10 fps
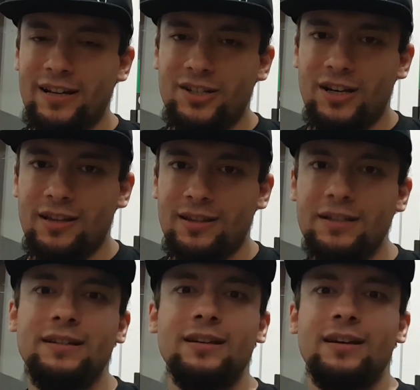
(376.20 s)

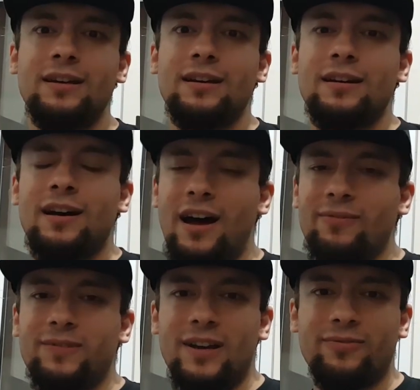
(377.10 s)
yaşandı.
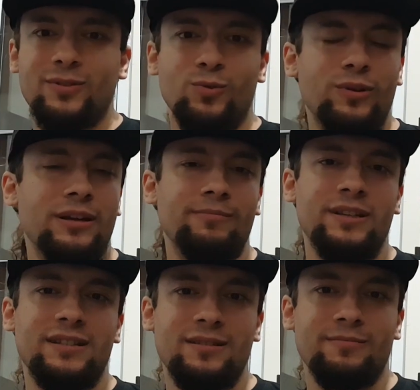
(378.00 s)
Half-Life'ın
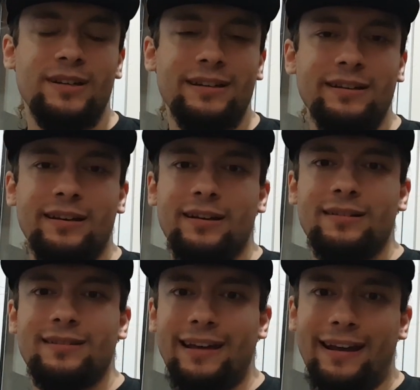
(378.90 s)
önemli isimleri
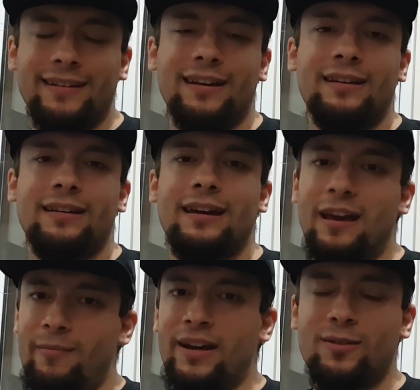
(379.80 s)
tek tek
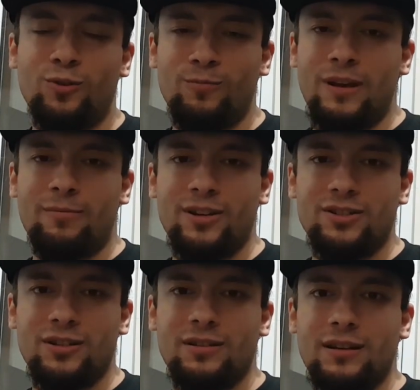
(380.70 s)
emekli olmaya
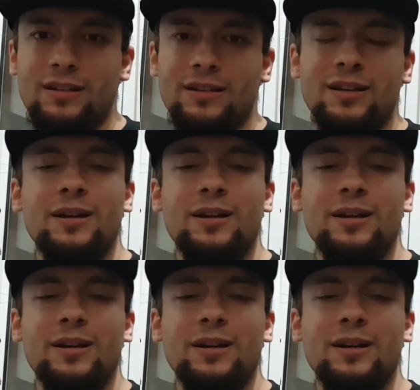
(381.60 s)
başladılar.